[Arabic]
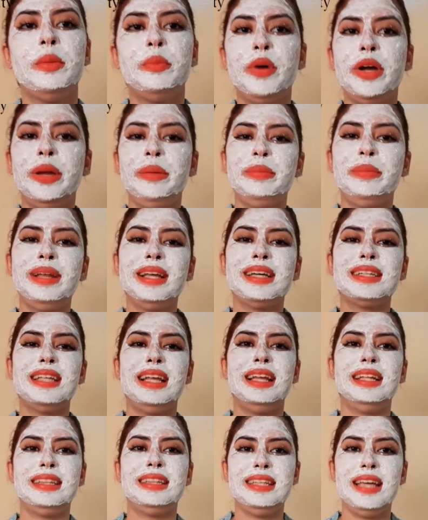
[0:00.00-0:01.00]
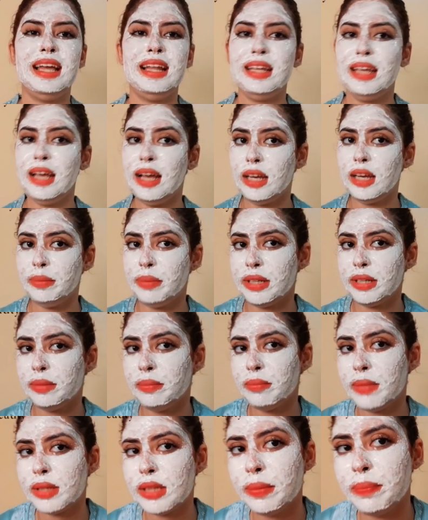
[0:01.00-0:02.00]
المهم الغزالات ديالي انا بعد
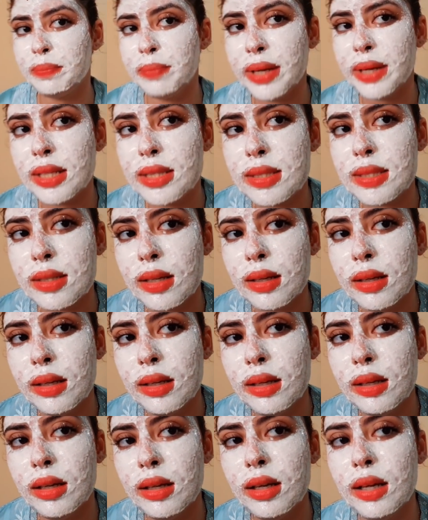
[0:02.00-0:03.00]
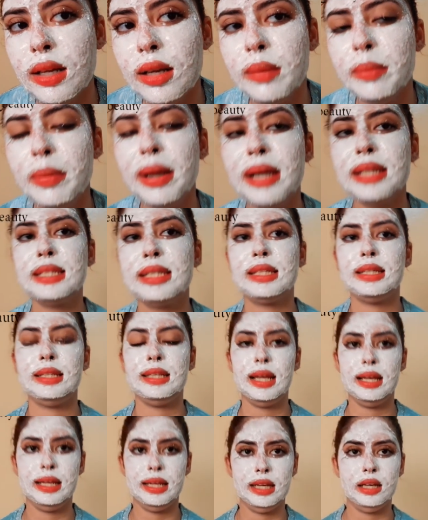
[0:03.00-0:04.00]
ما طبقت آه، الماسك
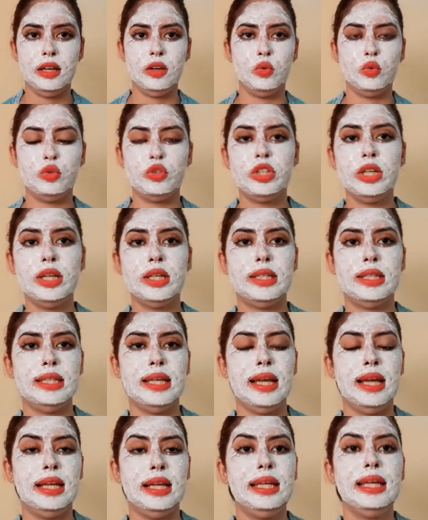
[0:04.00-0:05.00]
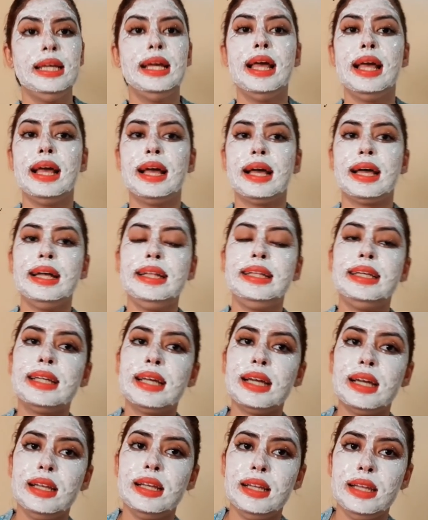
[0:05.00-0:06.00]
ديالي على الوجه ديالي غادي
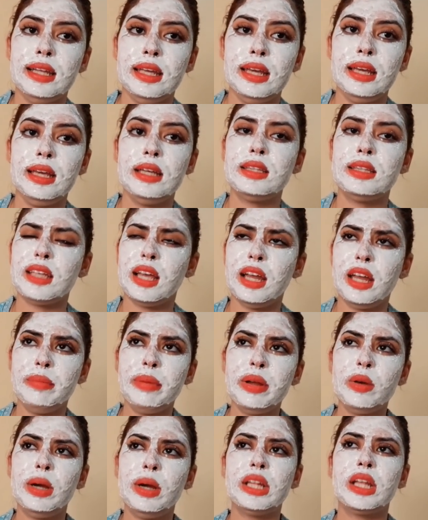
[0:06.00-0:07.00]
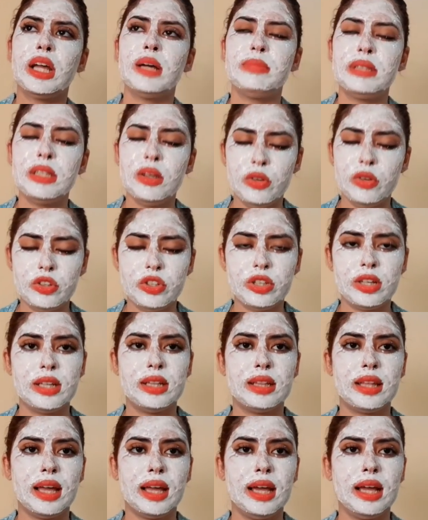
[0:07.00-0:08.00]
نخليه تقريبا واحد
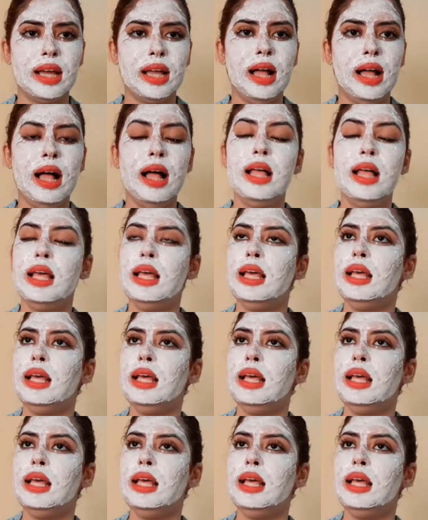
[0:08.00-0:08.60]
25 دقيقه